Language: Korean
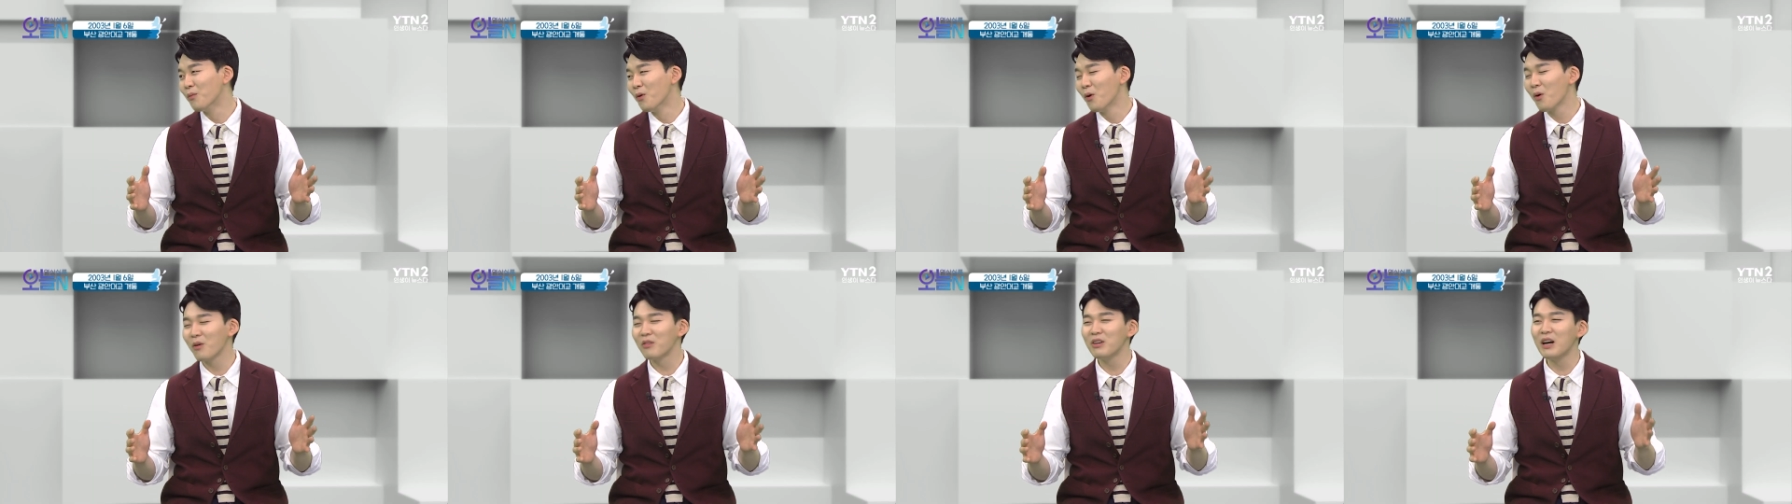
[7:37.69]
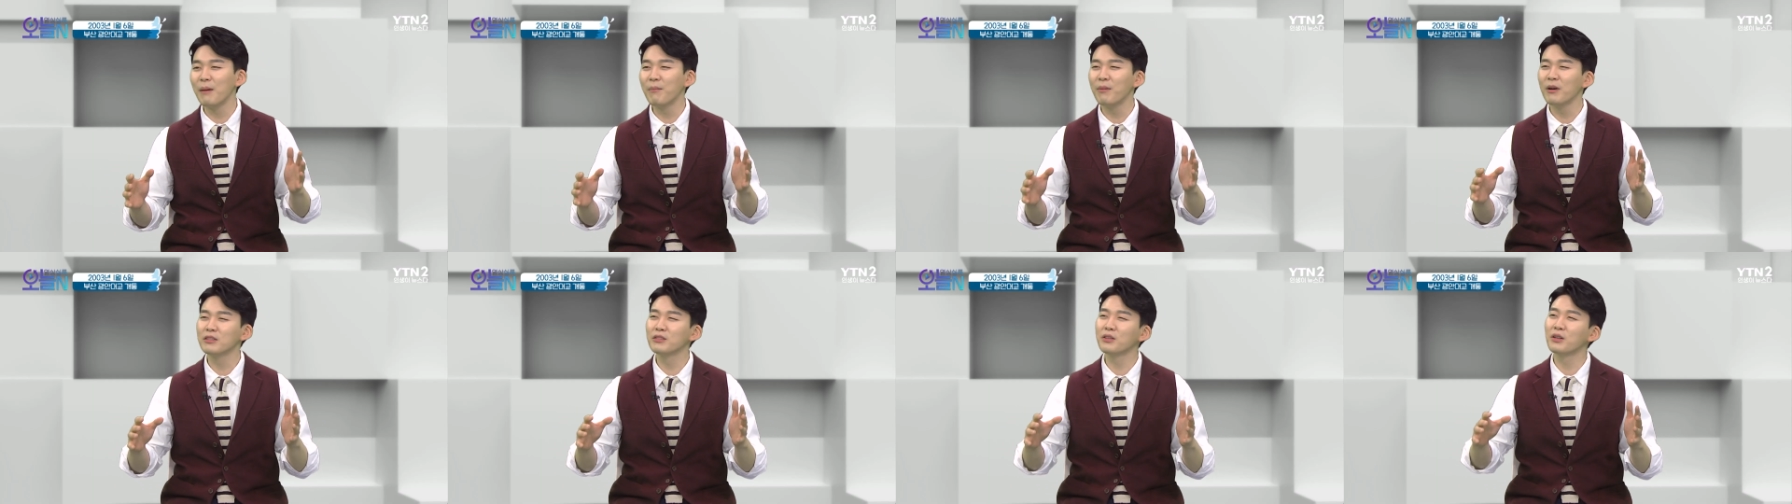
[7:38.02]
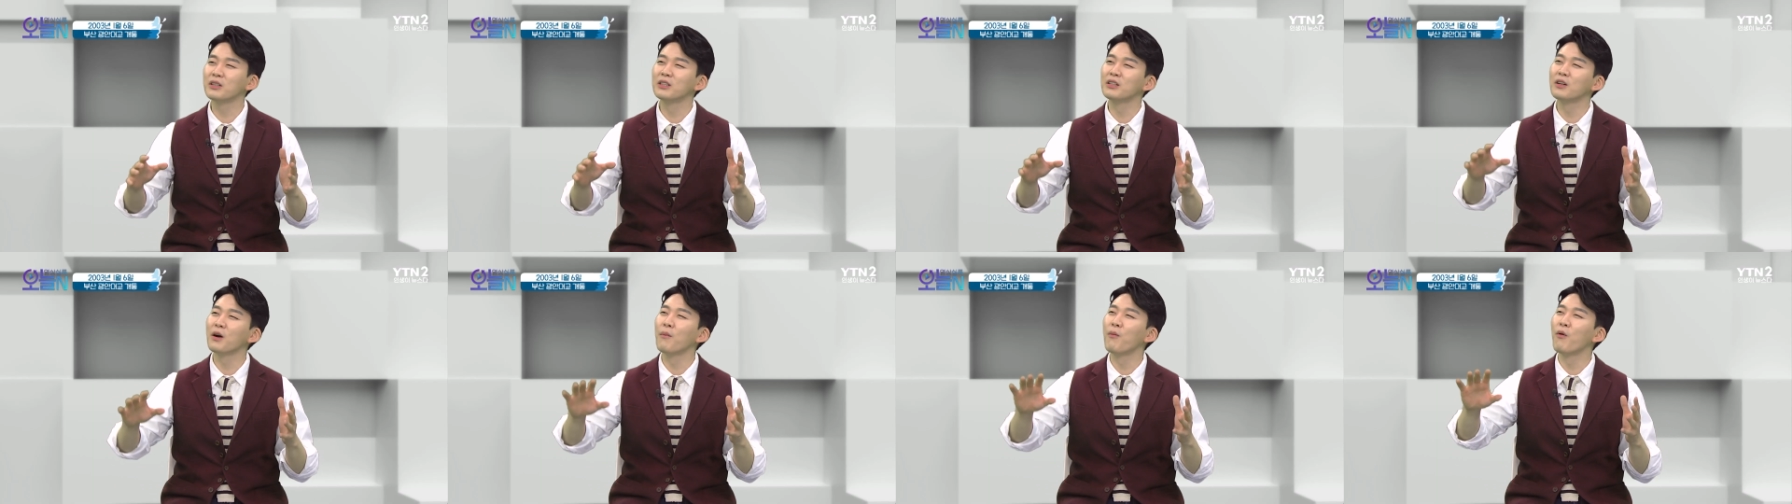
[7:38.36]
뭐그 앞에서
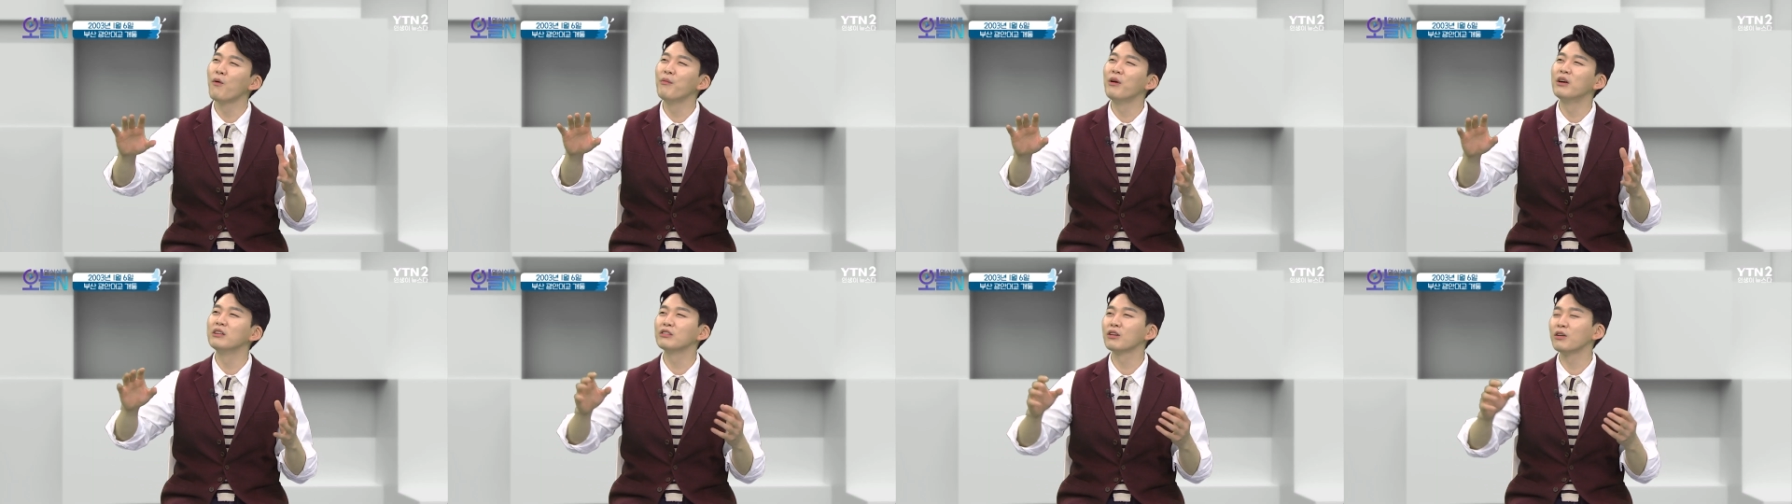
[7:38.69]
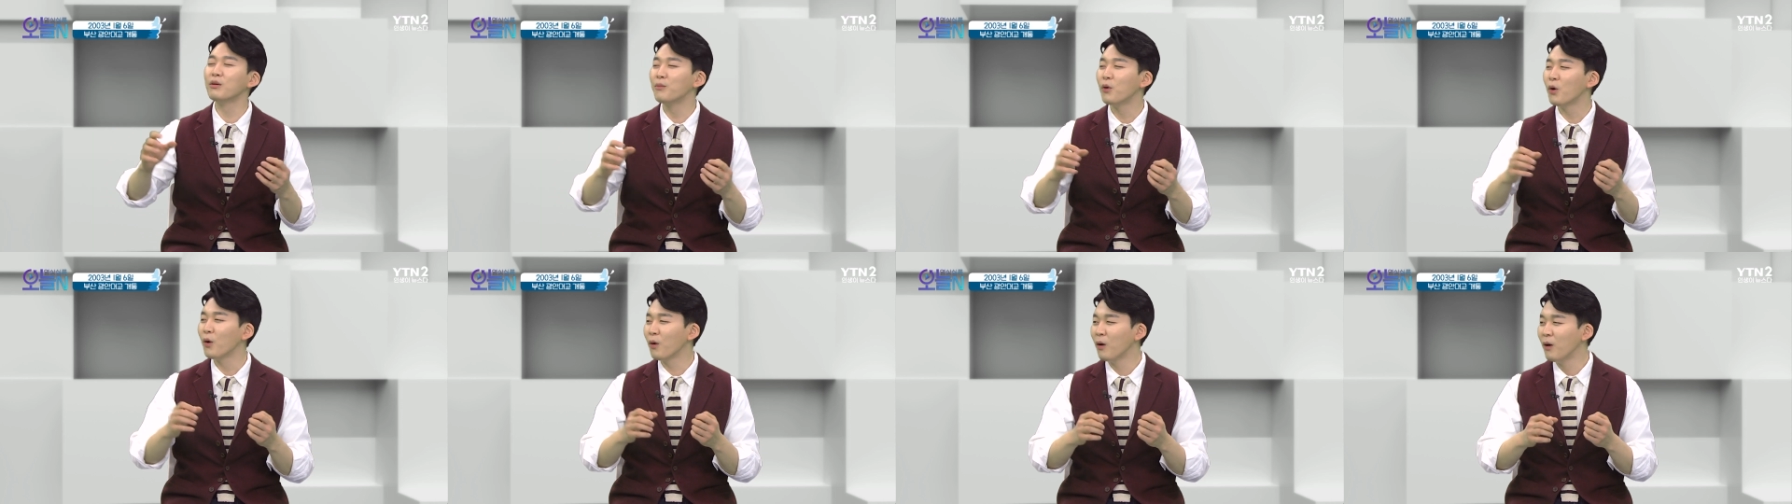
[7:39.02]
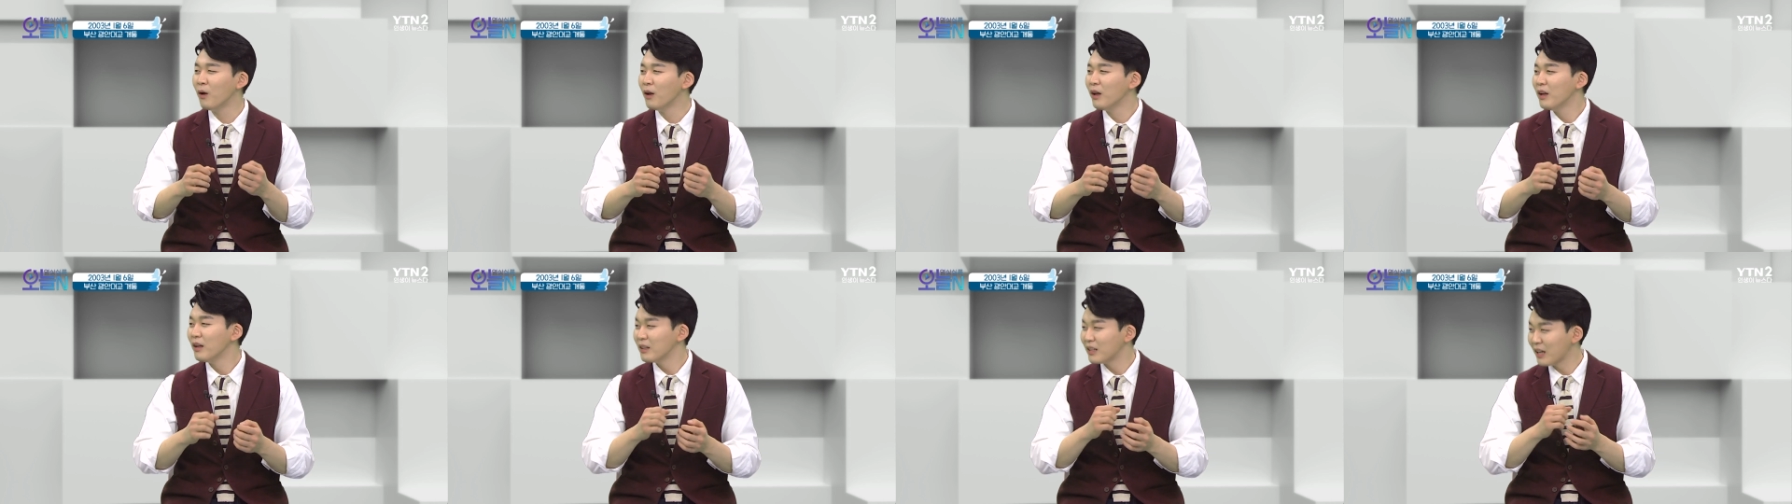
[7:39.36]
그거 보면서 뭐
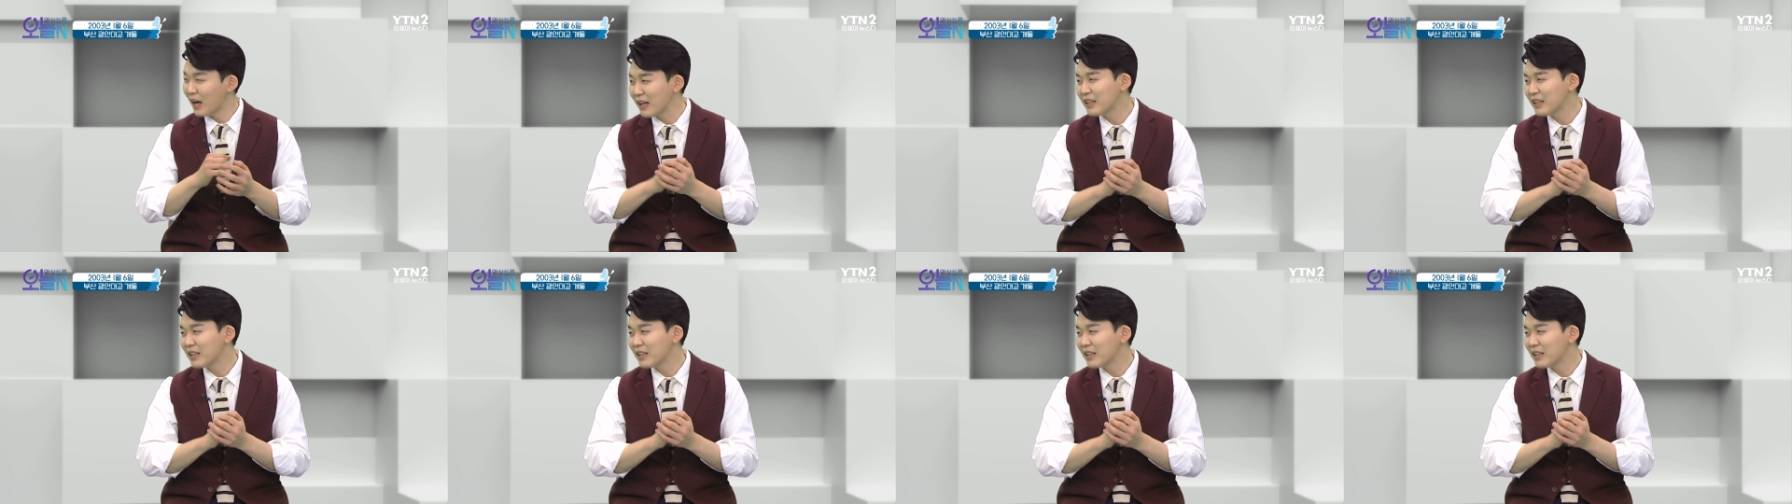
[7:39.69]
예,